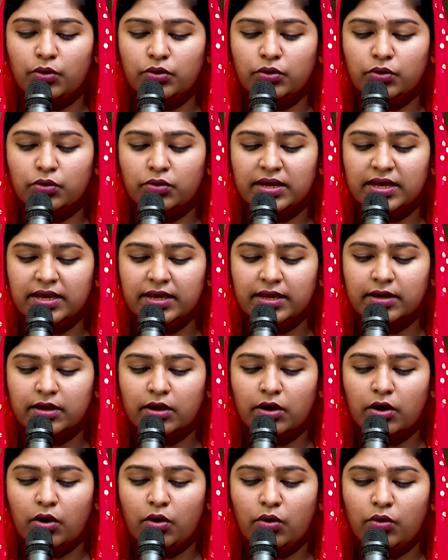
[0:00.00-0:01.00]
उन्होंने
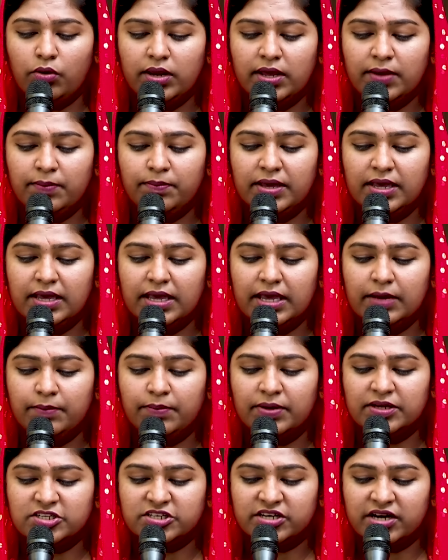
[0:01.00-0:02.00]
होरेब में एक
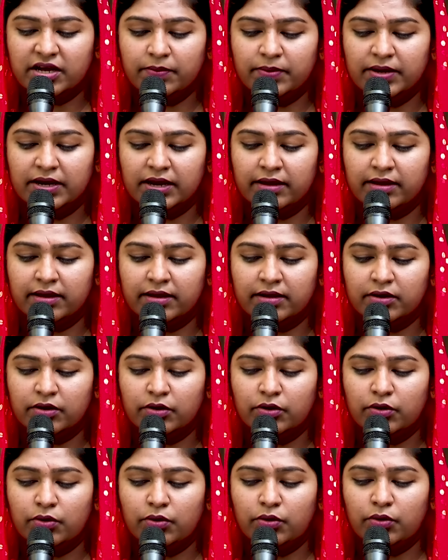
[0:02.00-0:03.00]
बछड़ा बनाया
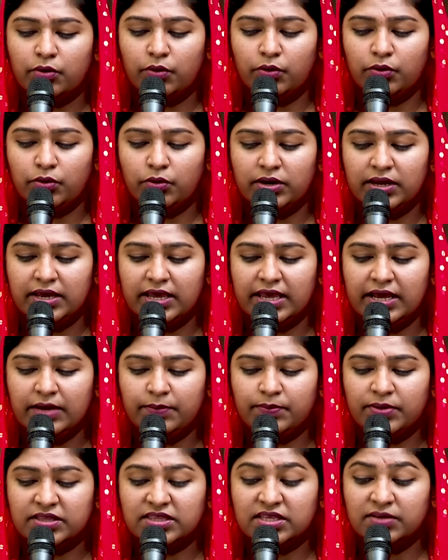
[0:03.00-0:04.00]
उन्होंने एक
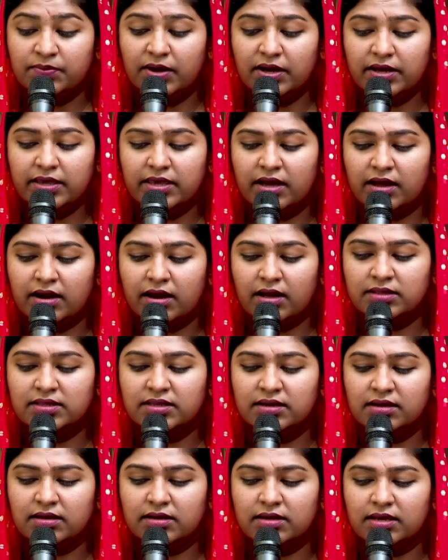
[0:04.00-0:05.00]
प्रतिमा की
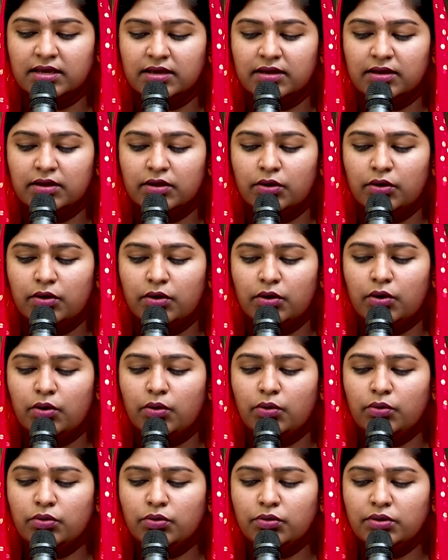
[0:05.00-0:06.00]
आराधना की
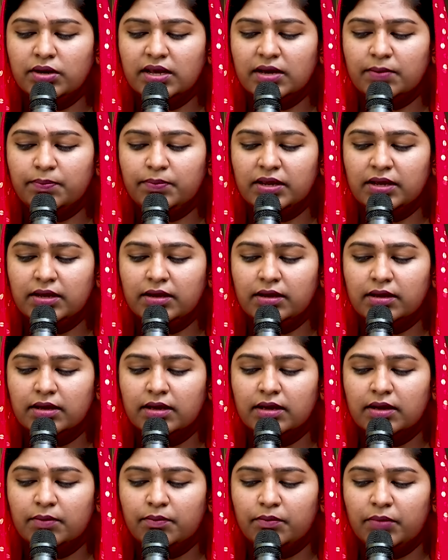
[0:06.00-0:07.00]
उन्होंने अपने
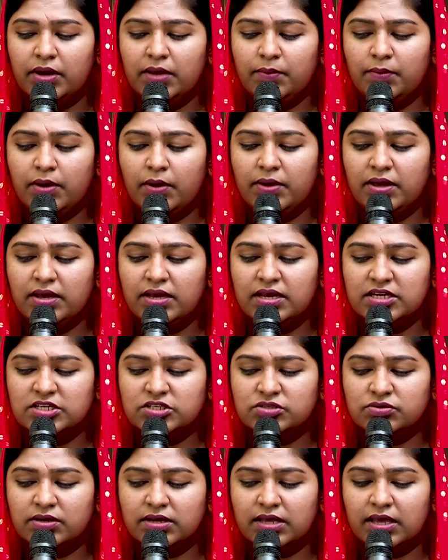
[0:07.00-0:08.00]
महिमामय
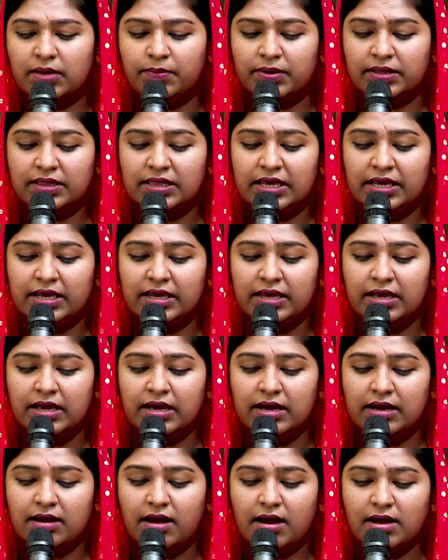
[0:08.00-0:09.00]
ईश्वर के बदले
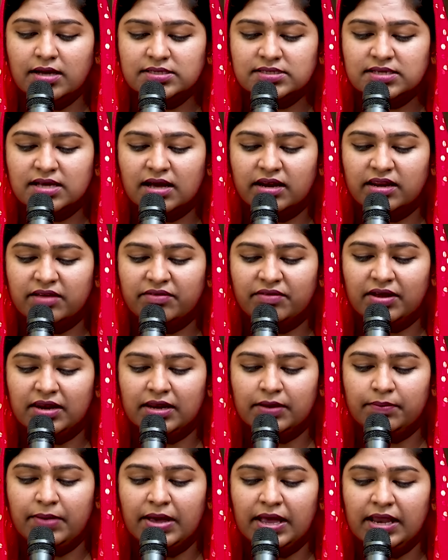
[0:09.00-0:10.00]
घास खाने
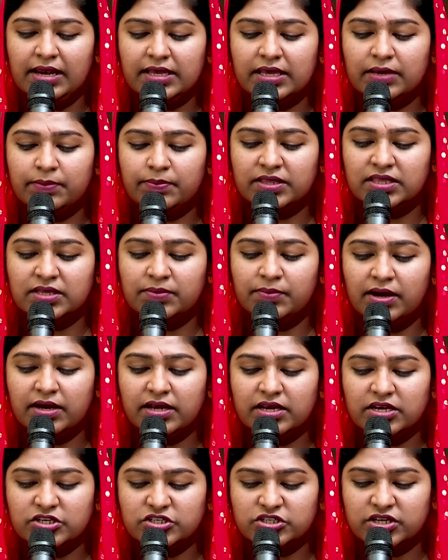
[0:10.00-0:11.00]
वाले बैल की प्रतिमा
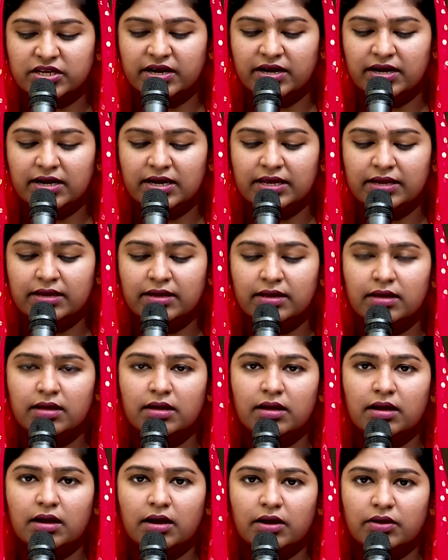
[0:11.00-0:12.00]
की शरण ली
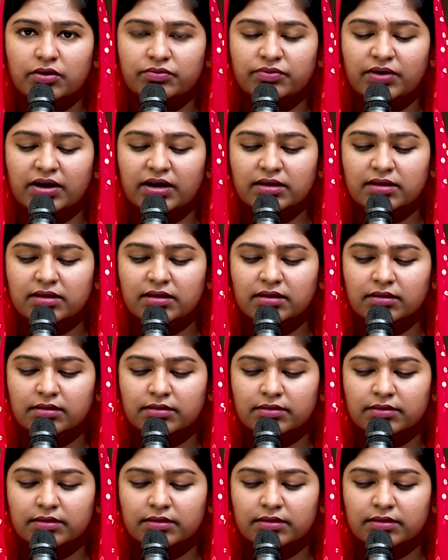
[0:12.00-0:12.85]
अनुवाक्य